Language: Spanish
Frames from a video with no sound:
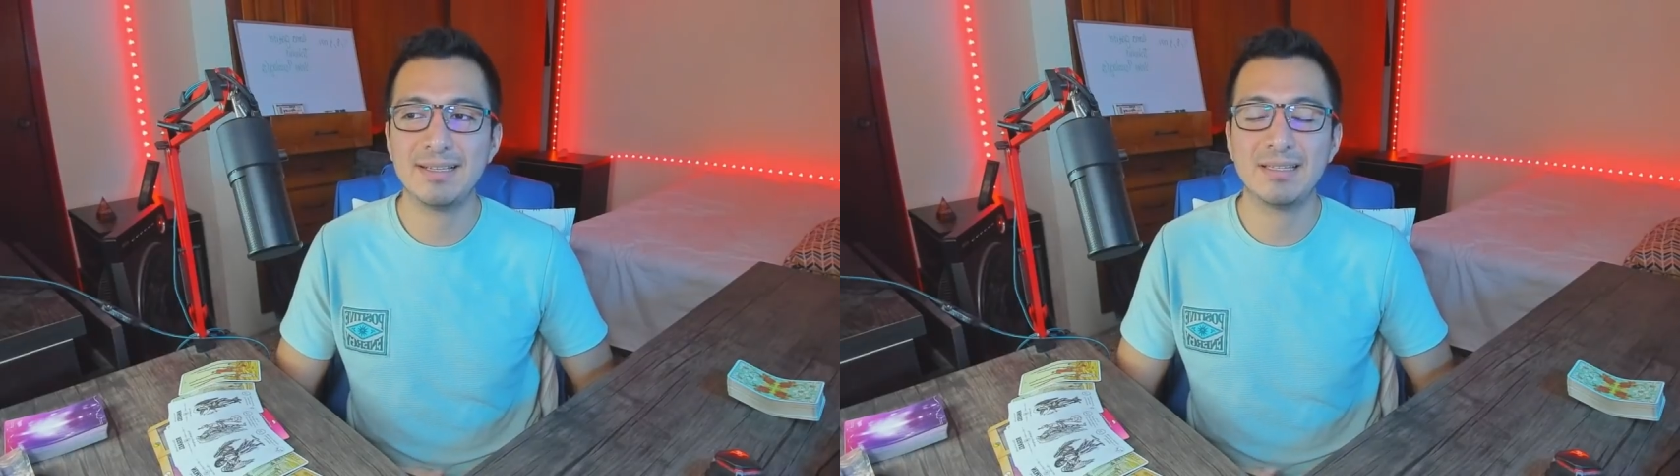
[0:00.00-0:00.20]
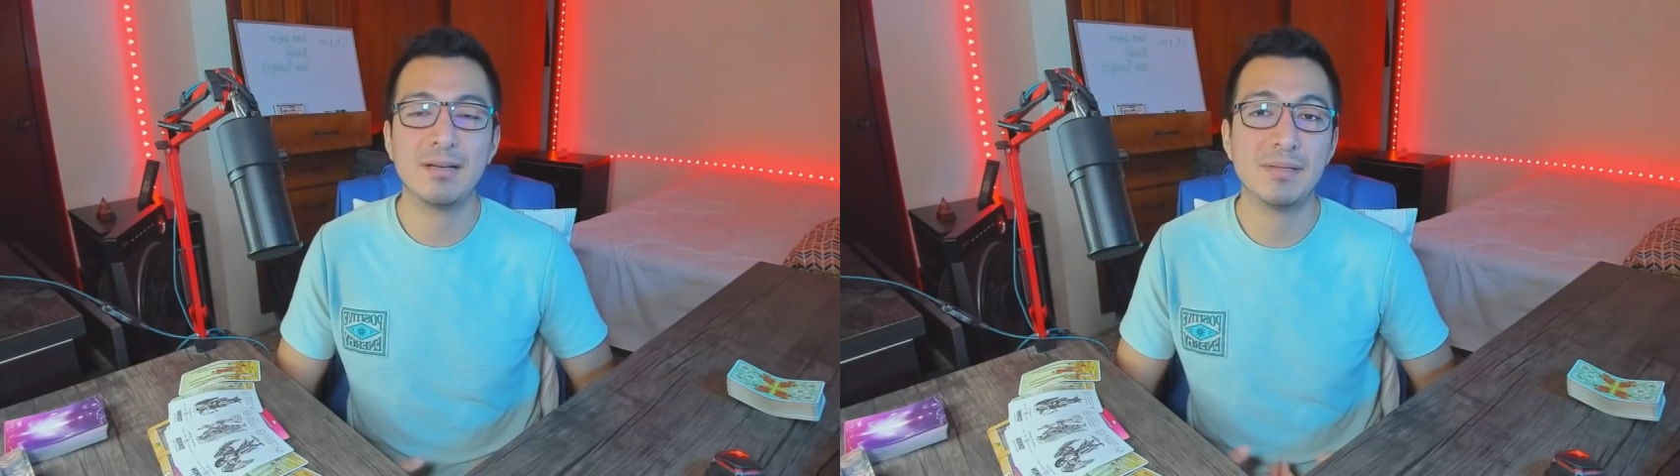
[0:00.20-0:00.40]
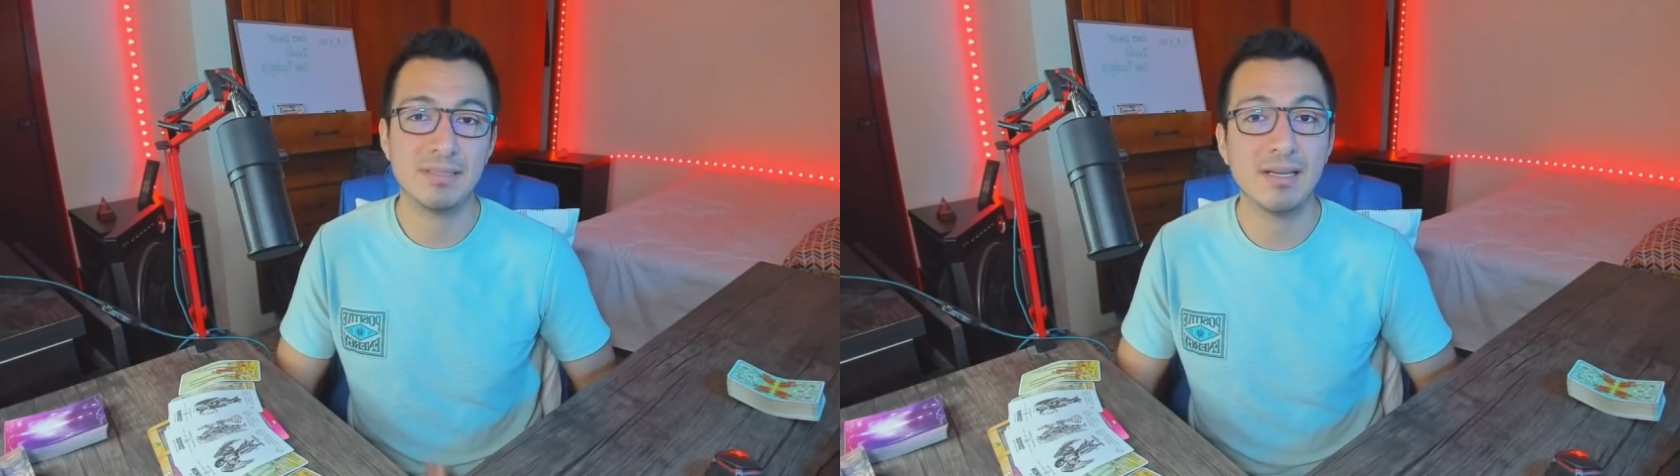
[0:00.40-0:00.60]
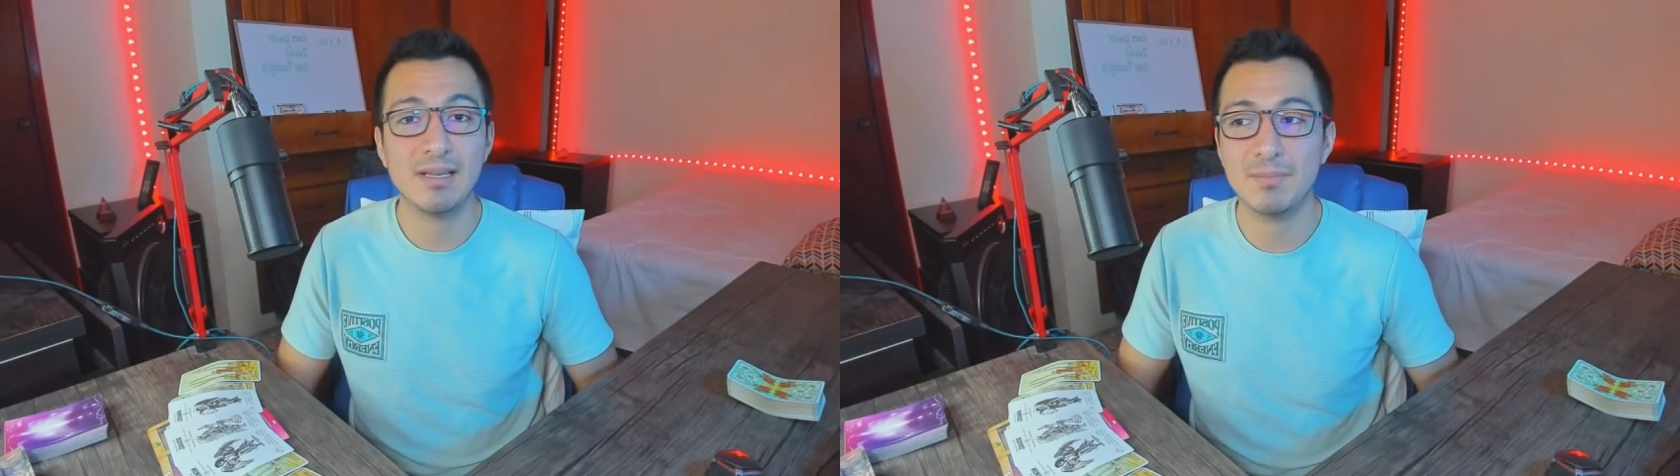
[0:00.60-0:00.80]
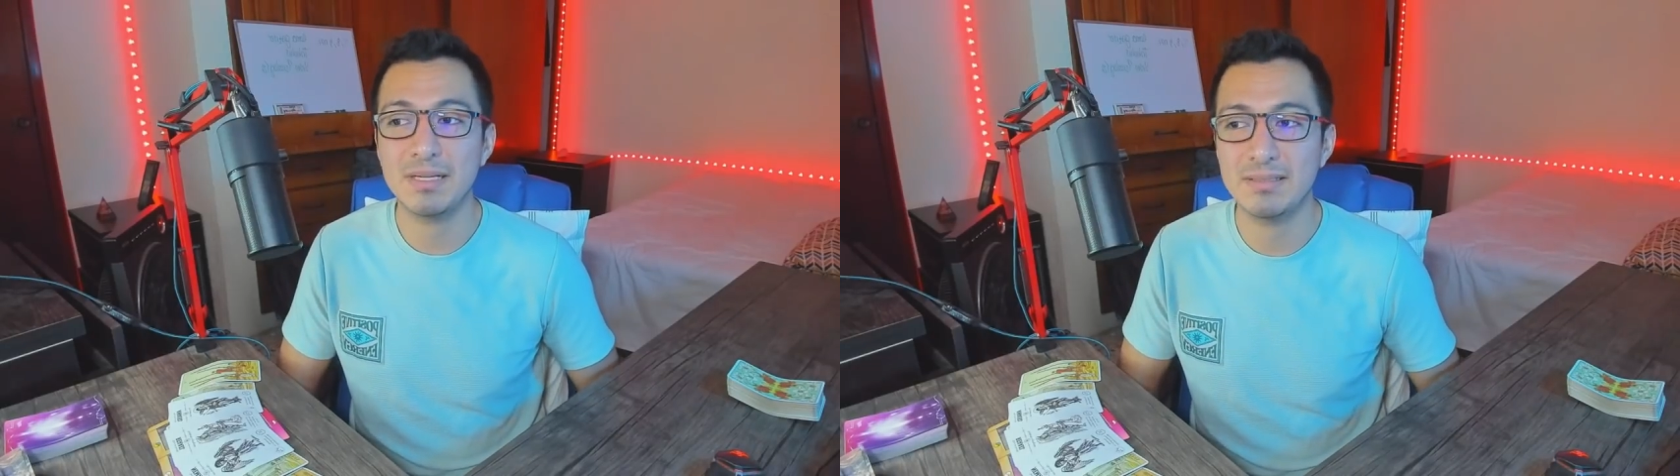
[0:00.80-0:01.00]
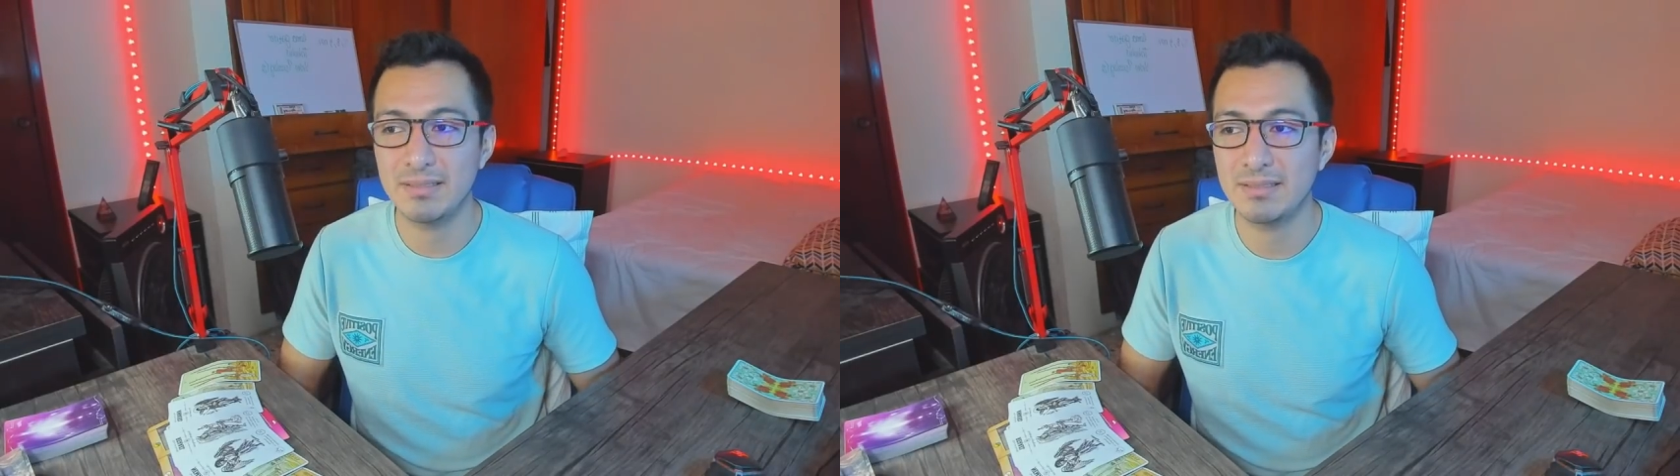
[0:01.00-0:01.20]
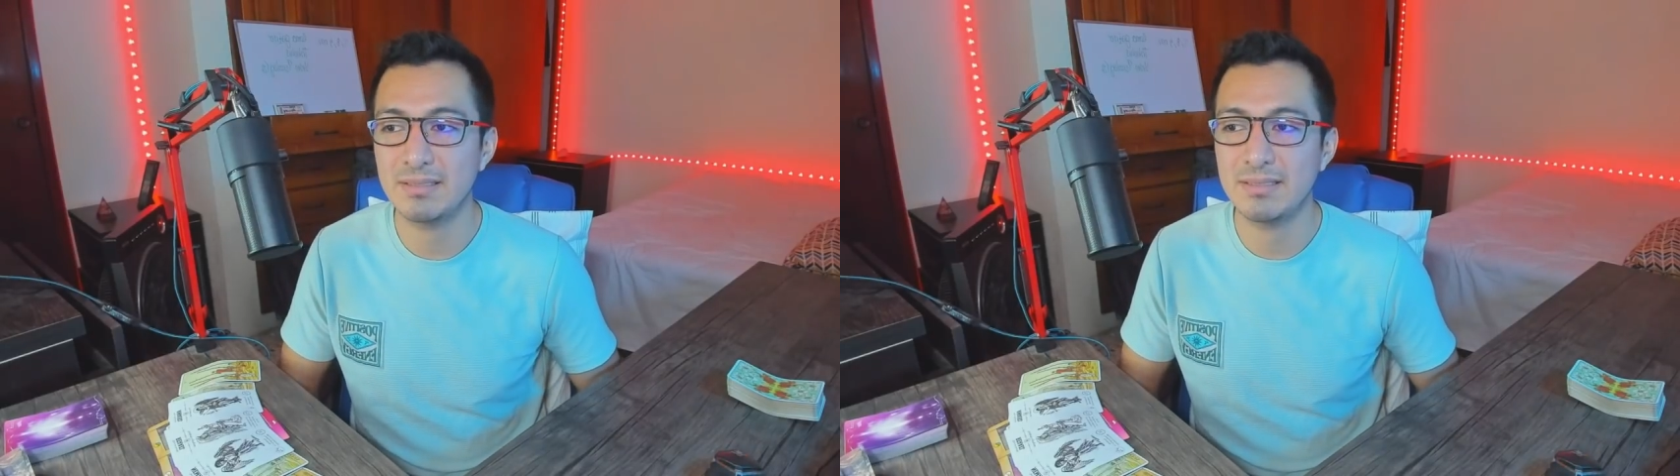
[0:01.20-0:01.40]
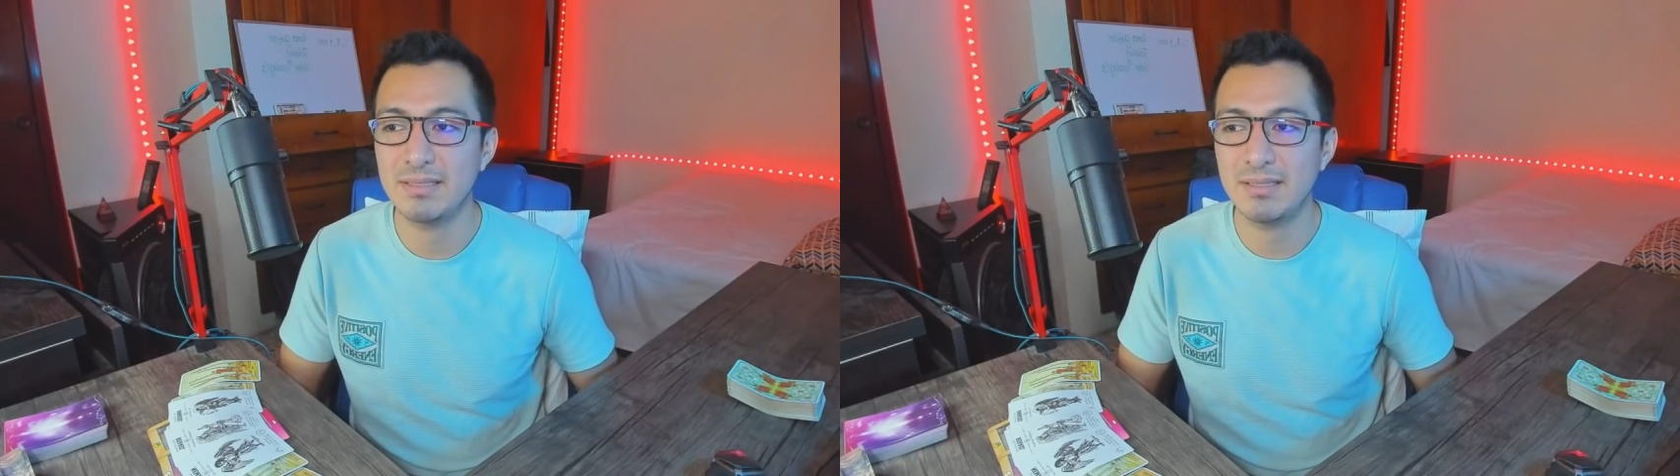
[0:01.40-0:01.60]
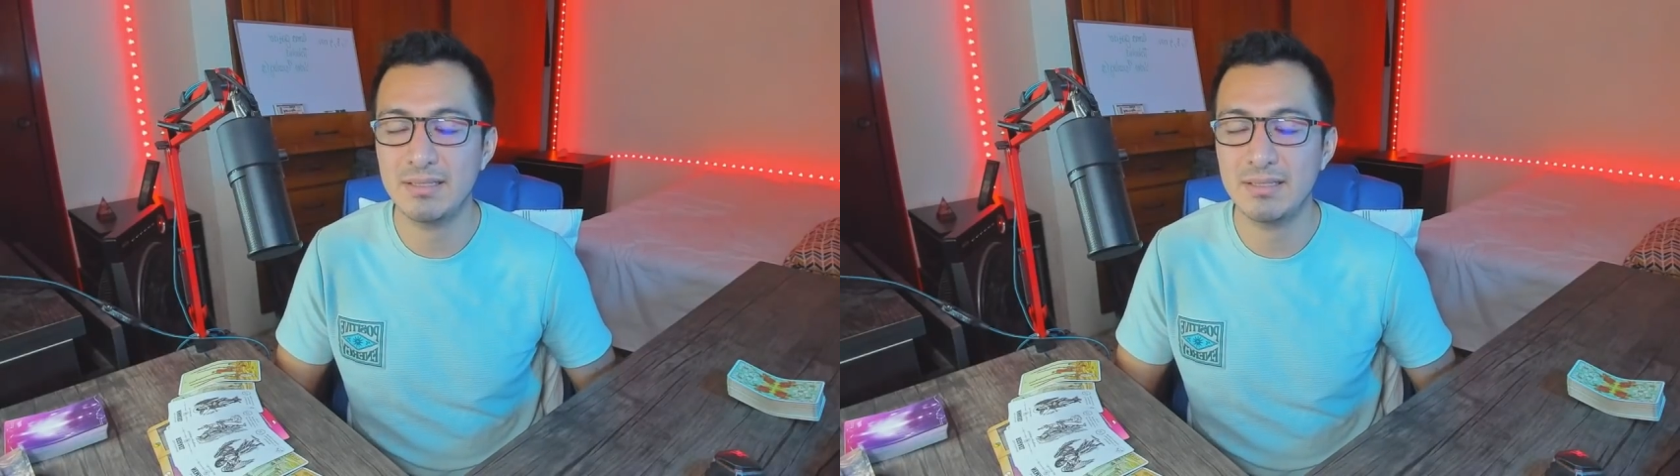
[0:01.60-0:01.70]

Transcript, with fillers: que tal vez alguien más necesita,